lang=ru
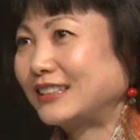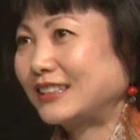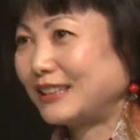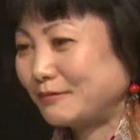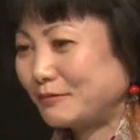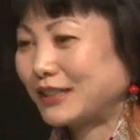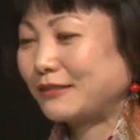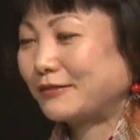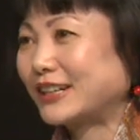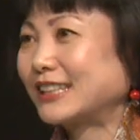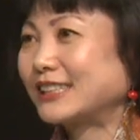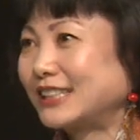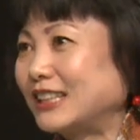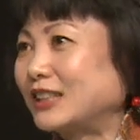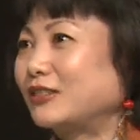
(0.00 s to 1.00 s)
именно в
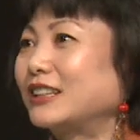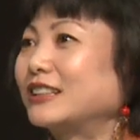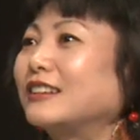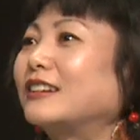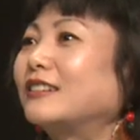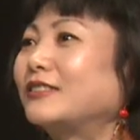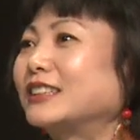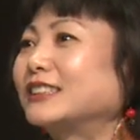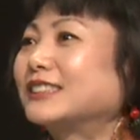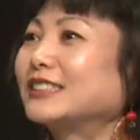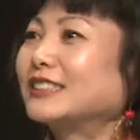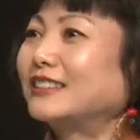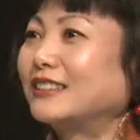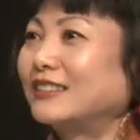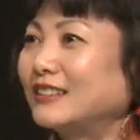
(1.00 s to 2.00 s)
России тренироваться.